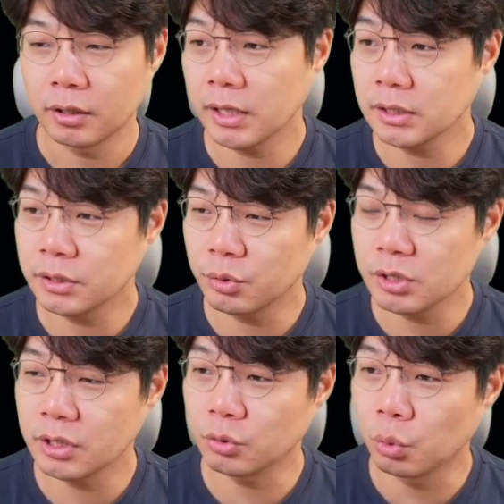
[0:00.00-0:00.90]
크레딧
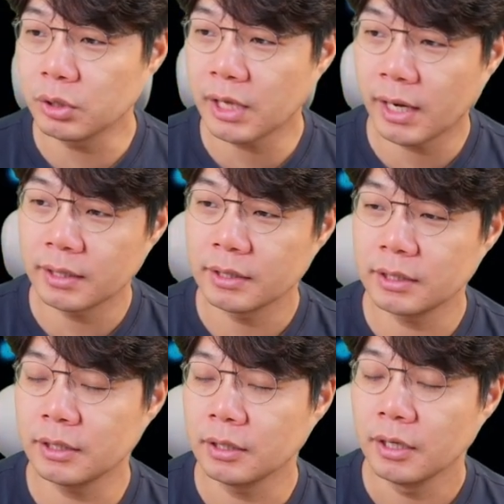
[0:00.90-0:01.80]
스위스의
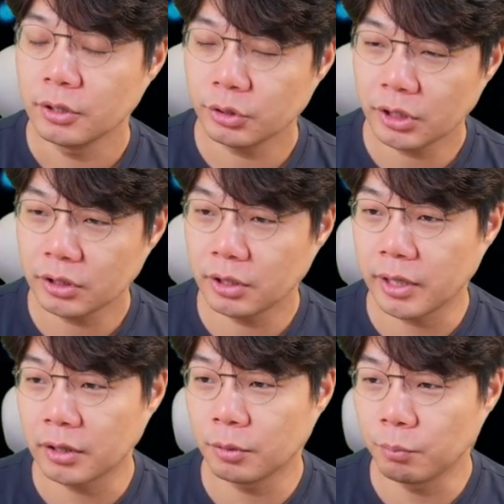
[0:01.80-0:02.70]
졸탄이 최근에
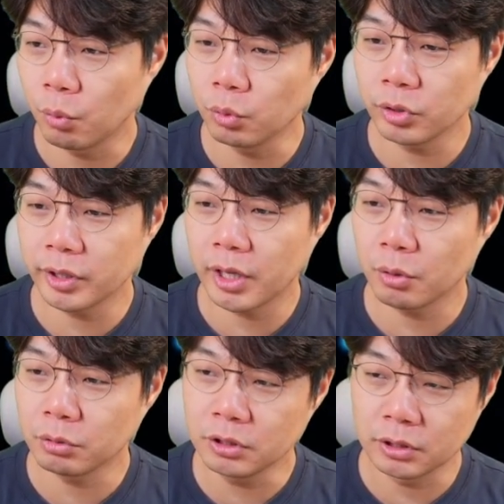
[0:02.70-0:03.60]
냈던 보고서의
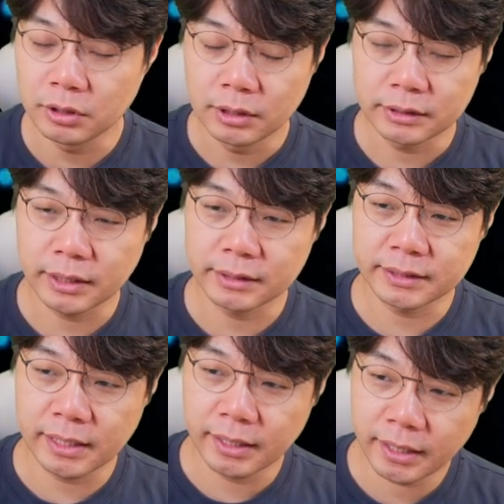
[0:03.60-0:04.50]
내용을 제가
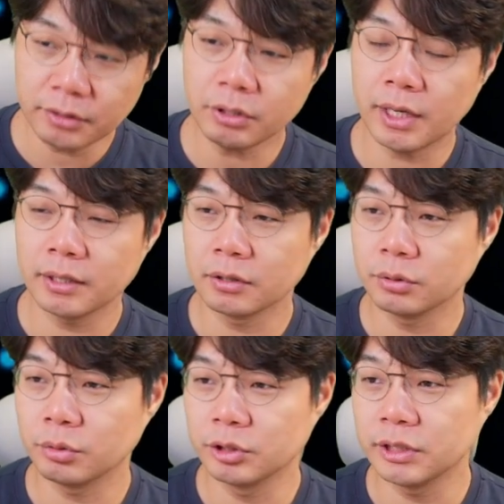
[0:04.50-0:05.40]
재해석하는
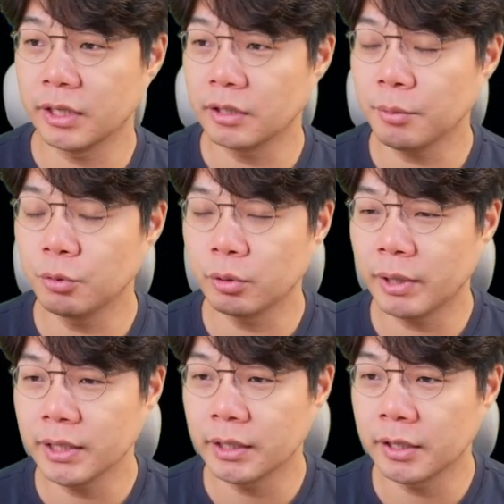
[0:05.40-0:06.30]
것으로 진행을
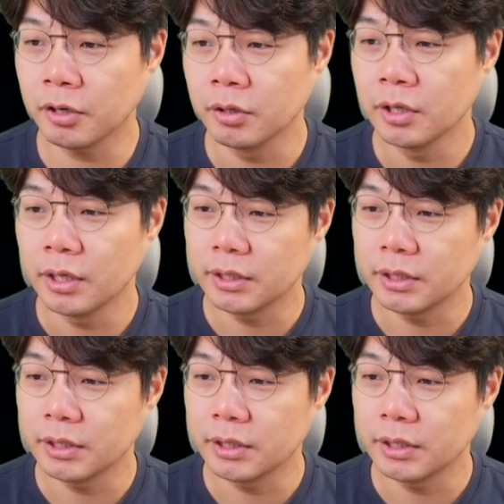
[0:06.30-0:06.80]
해보려고 하니까요.